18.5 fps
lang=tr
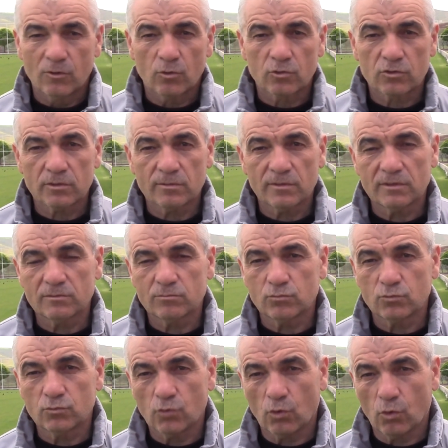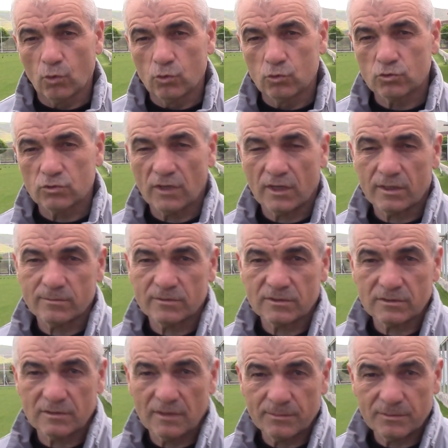o zaman
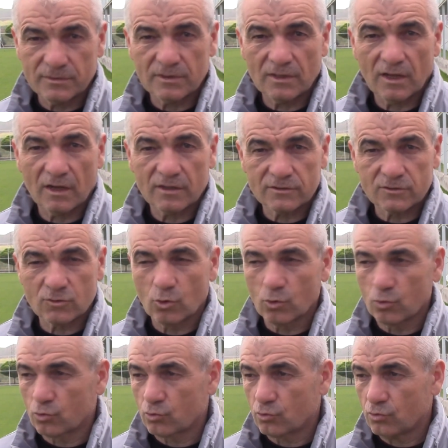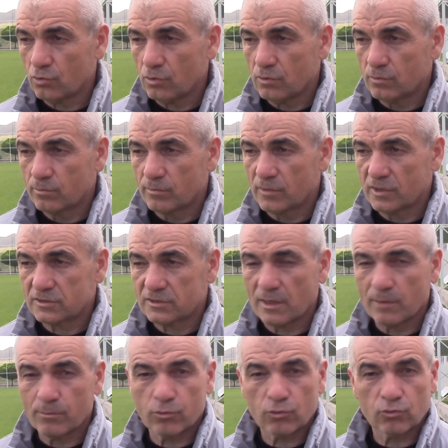oyuncularımızın hepsi de hazır olurdu. Maç
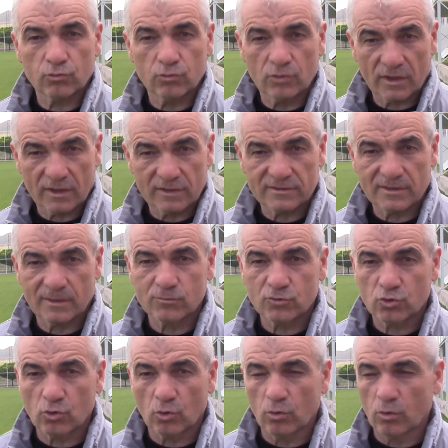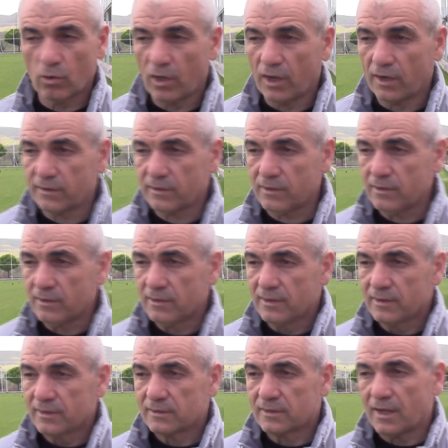temposunda kazanmış olurlardı.
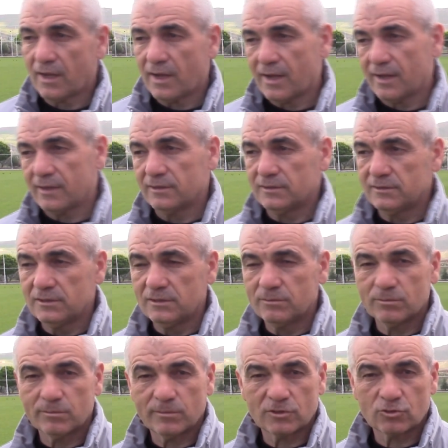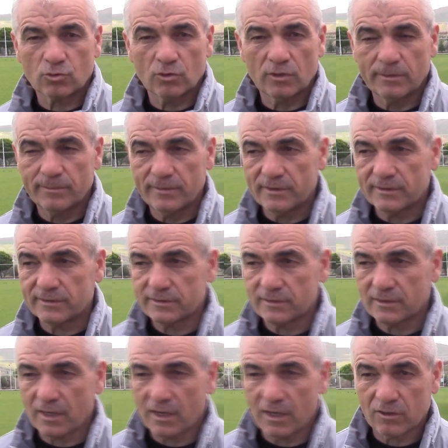Daha iyi bir maç olabilirdi,
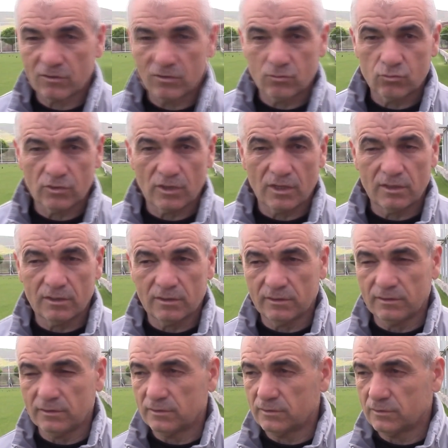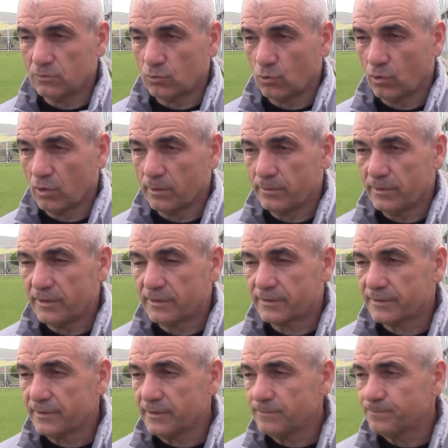daha güzel e,
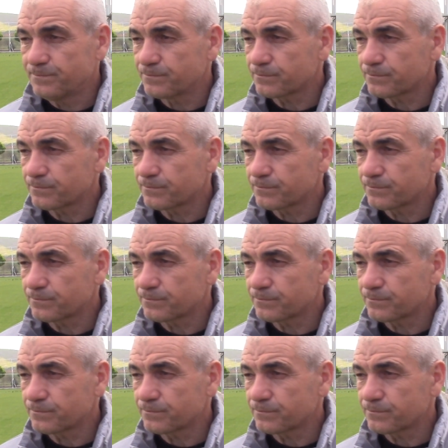olabilirdi.